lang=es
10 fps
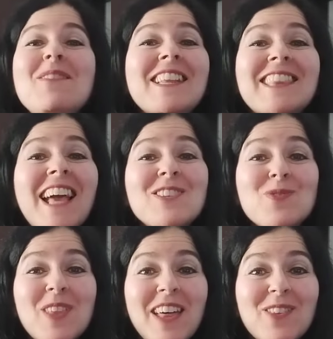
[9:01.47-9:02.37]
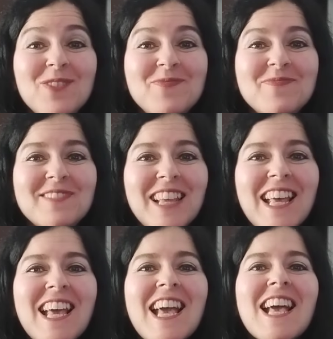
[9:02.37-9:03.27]
haberte ayudado.
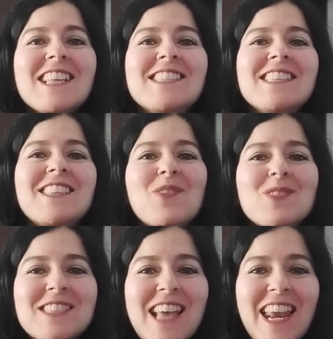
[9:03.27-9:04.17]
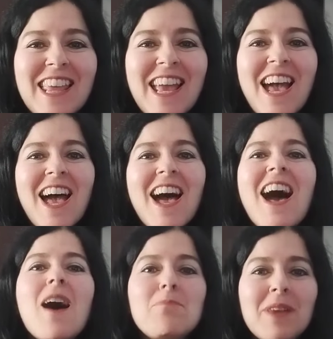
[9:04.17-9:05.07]
Si te gustaría
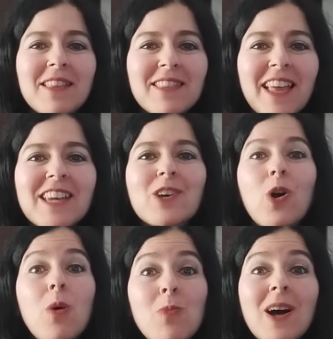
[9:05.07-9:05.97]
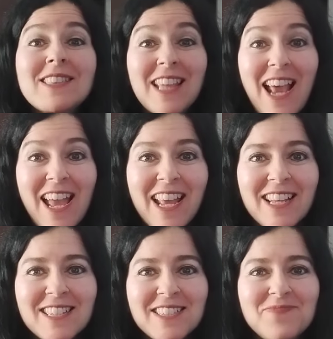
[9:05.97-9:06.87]
aprender cómo
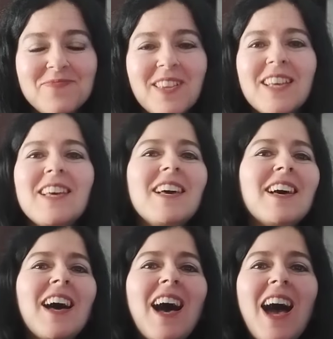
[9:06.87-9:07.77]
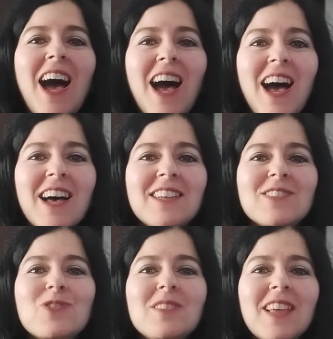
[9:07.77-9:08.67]
atraer a
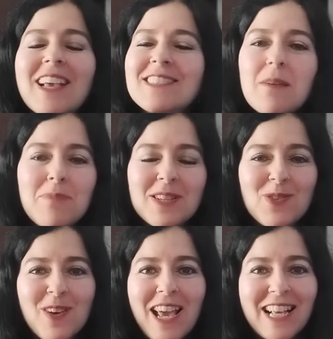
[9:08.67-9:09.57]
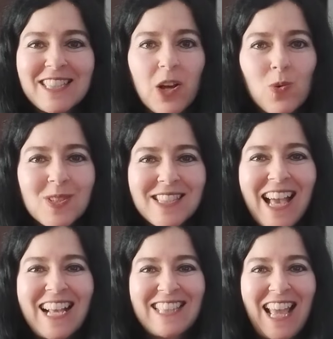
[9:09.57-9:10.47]
esa persona que te
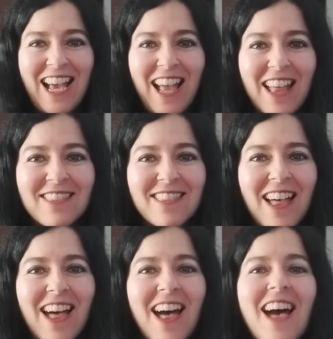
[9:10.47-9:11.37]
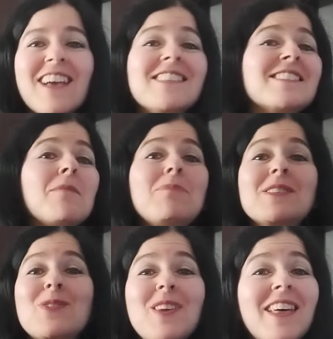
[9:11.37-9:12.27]
gusta, que te encanta, a esa
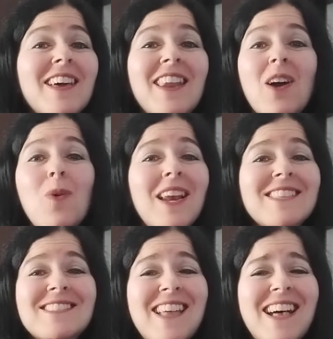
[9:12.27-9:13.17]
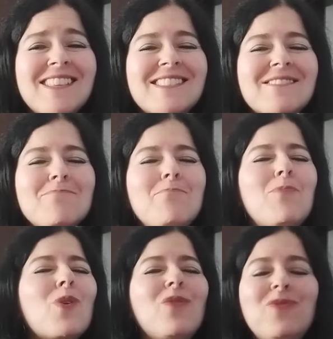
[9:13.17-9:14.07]
persona de la cual estás
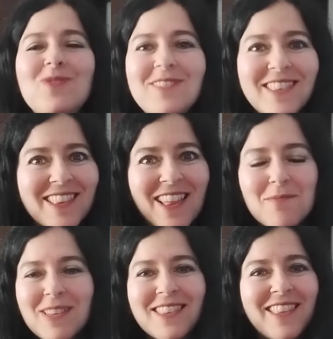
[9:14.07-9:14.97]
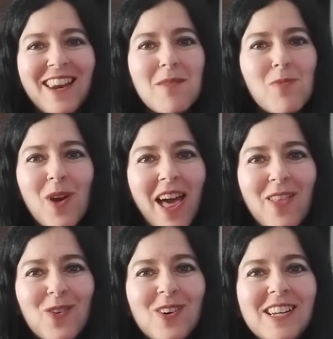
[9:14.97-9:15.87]
profundamente
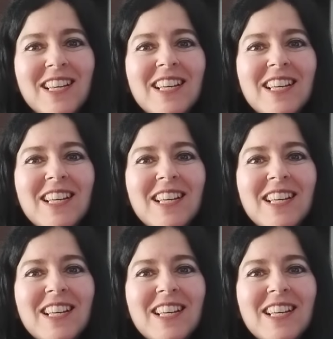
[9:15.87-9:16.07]
enamorado,